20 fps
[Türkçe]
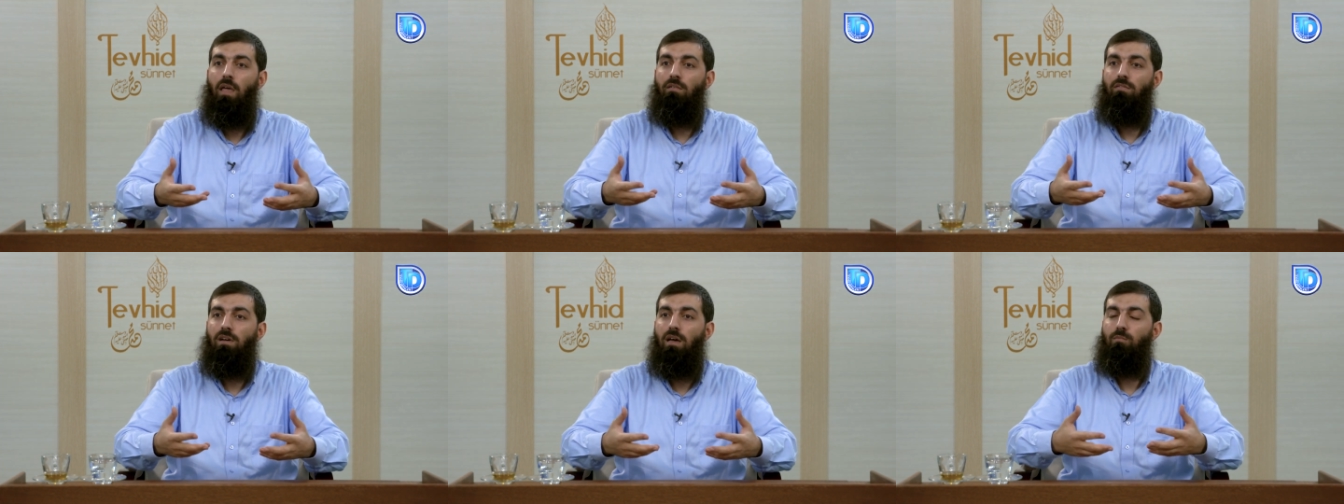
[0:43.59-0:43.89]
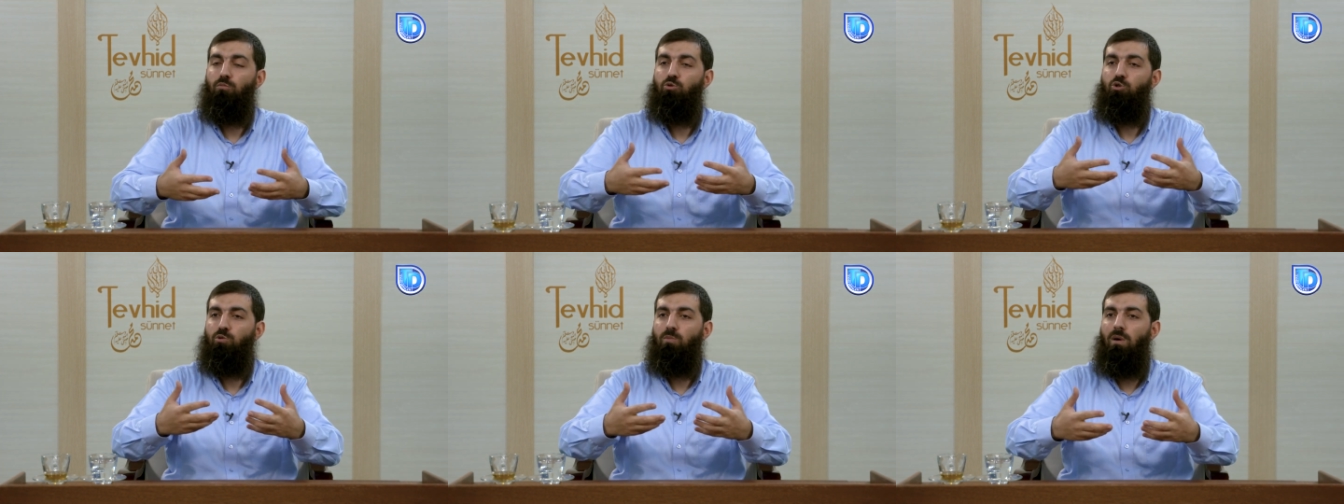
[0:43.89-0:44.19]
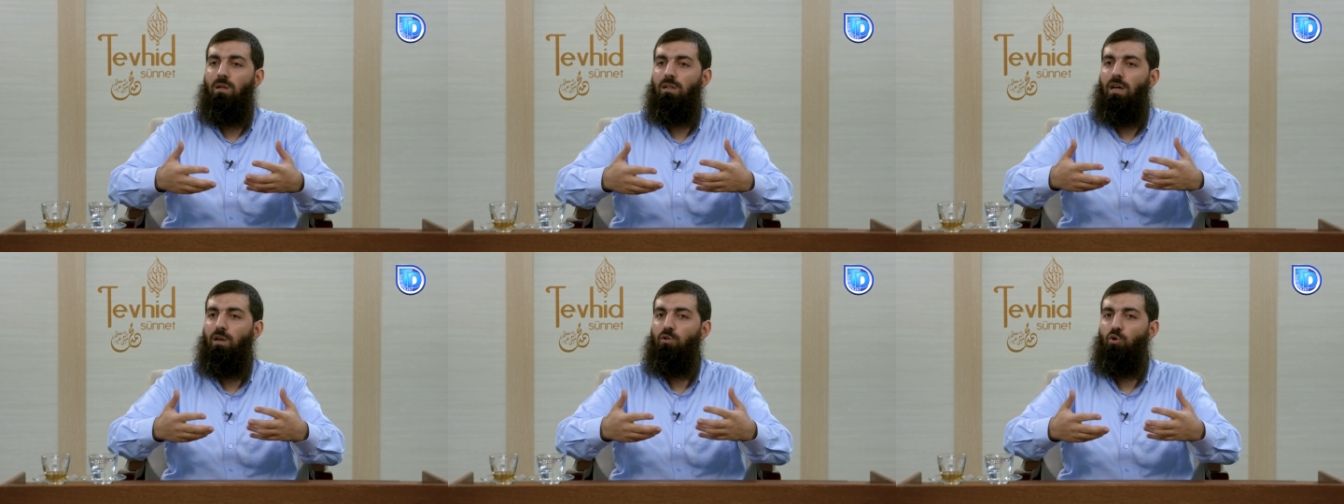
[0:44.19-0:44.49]
veya
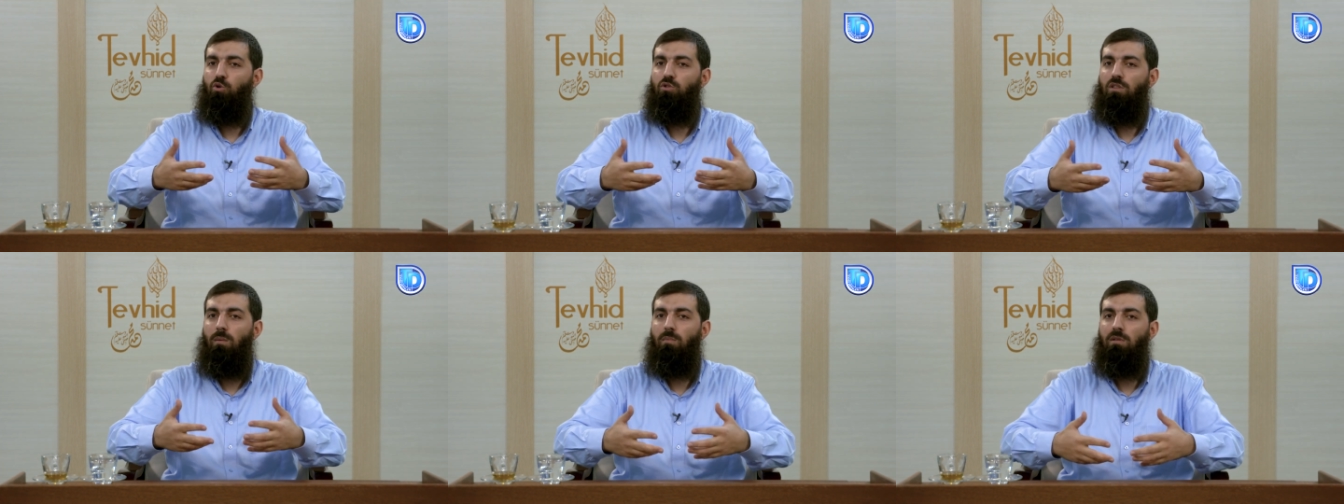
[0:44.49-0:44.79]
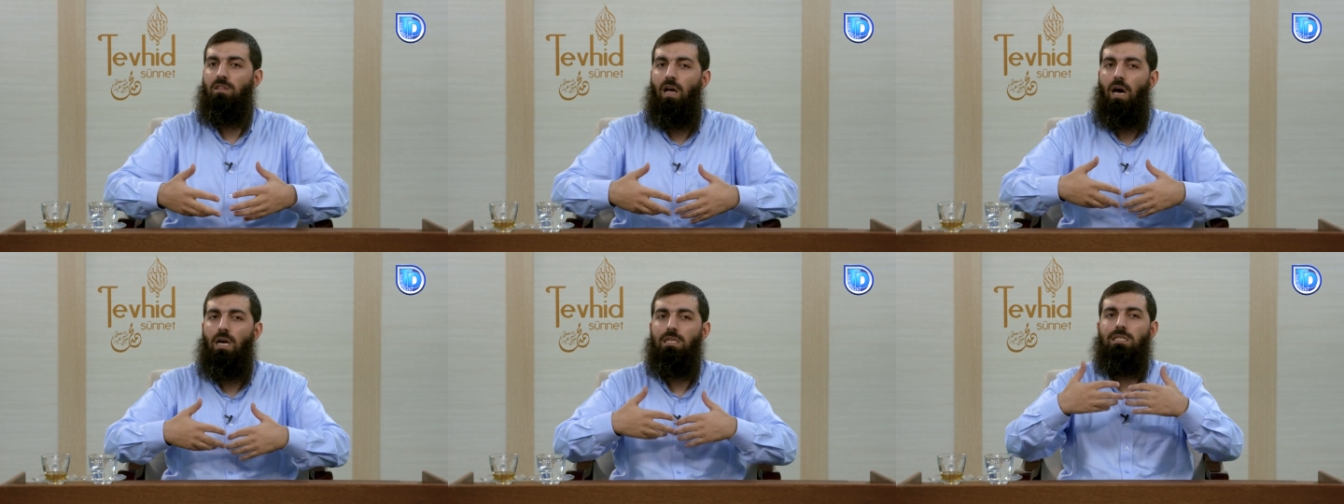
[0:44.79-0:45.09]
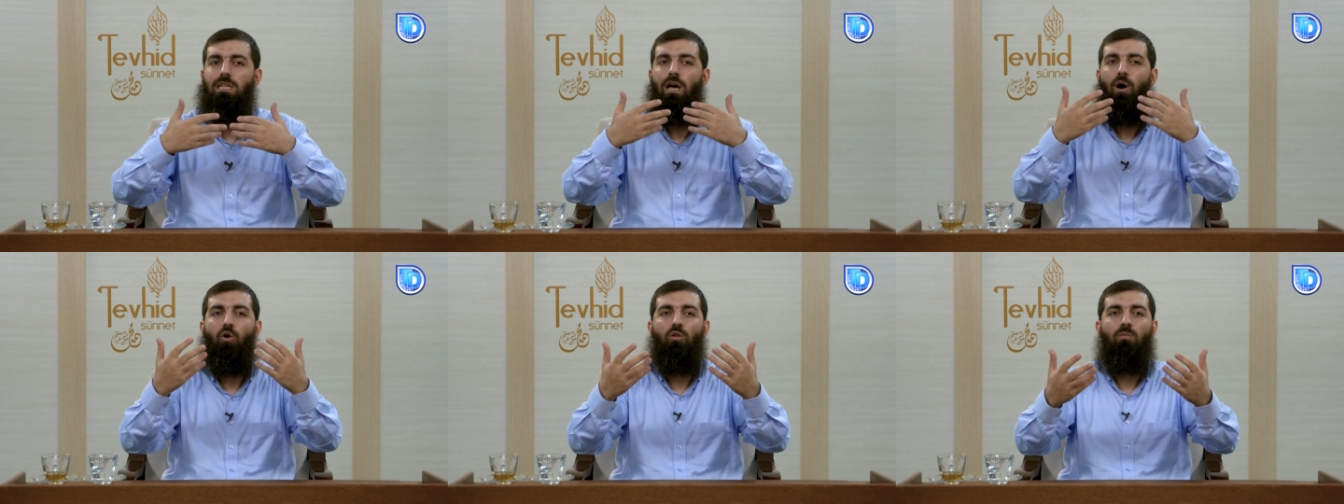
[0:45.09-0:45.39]
Müslümanların ortamında
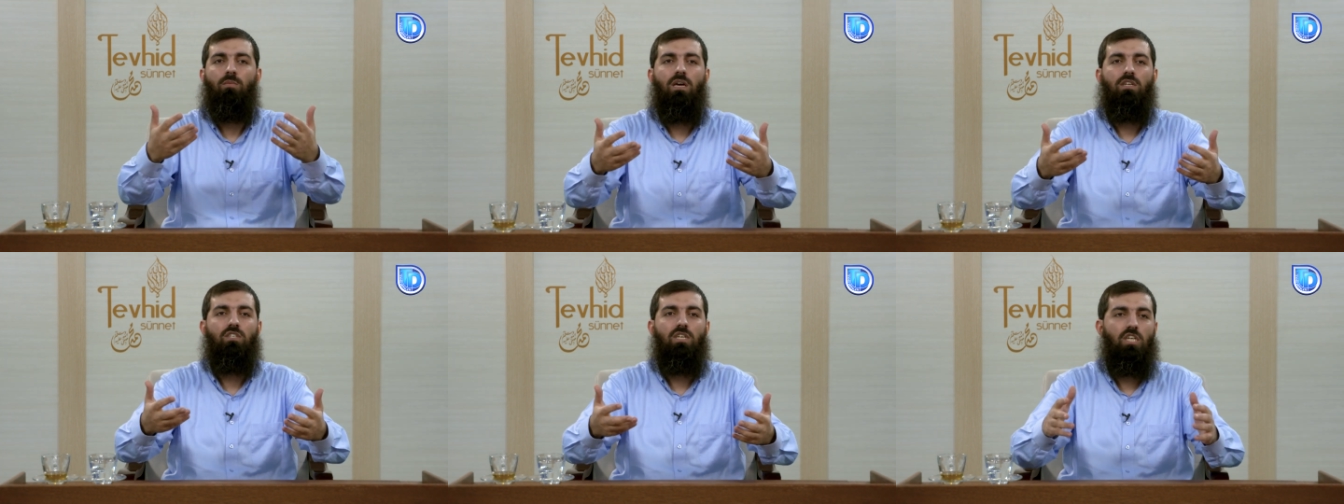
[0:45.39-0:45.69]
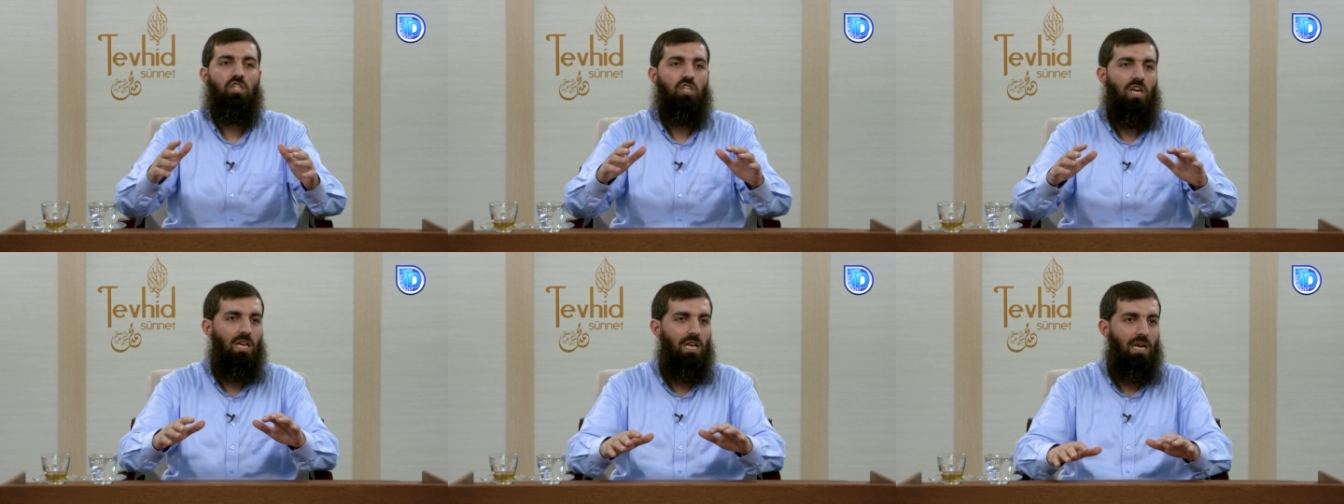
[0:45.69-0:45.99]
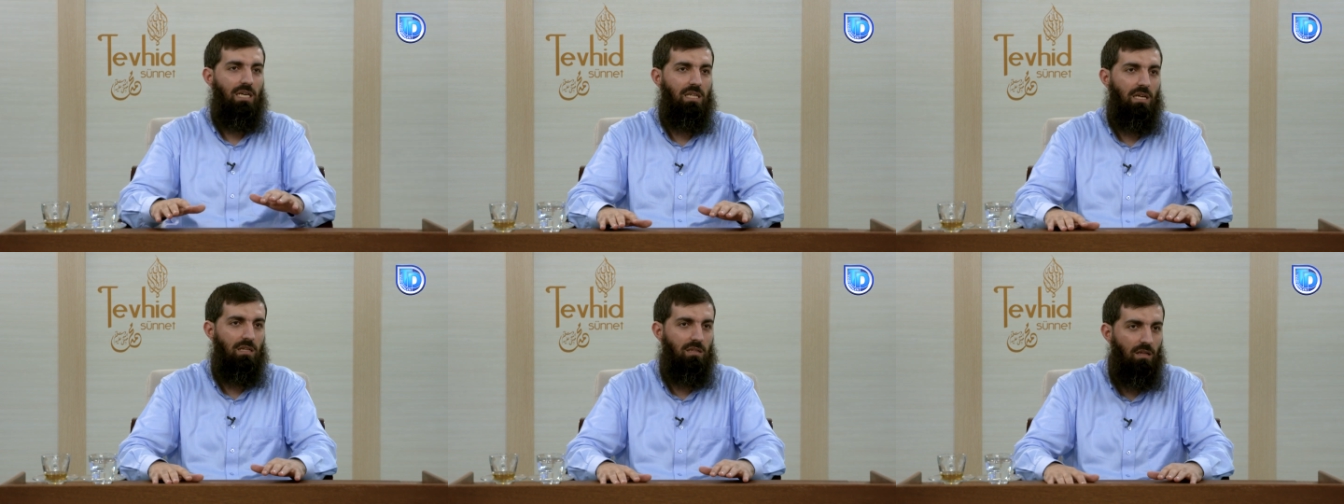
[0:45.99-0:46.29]
asla olmayacağı
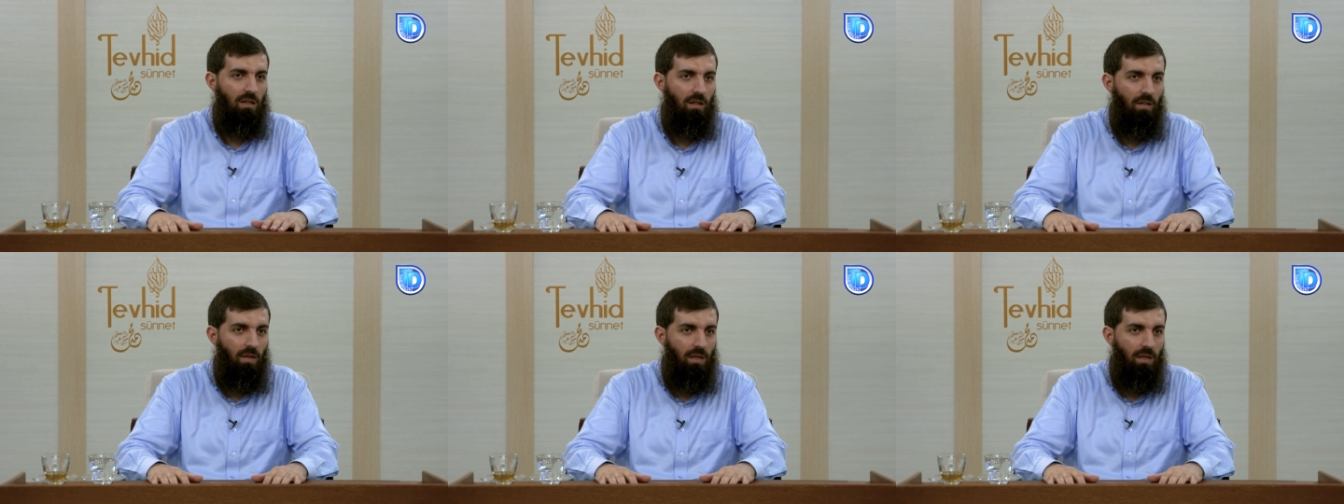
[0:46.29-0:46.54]
şeylerden